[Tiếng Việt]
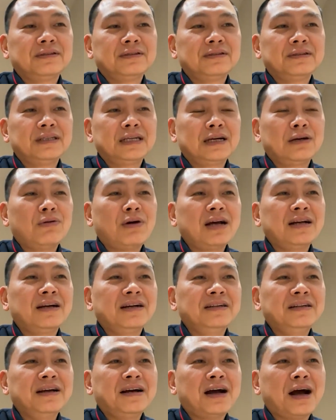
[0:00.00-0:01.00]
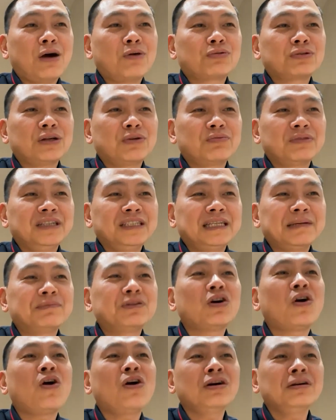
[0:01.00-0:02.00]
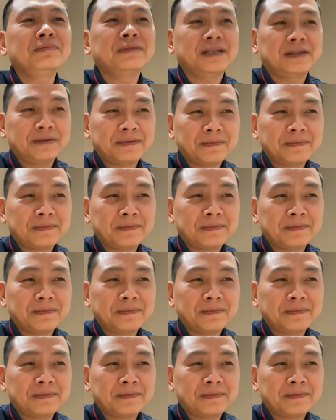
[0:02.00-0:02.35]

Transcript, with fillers: Thì cái loại đấy là học xong đi chém gió ấy mà.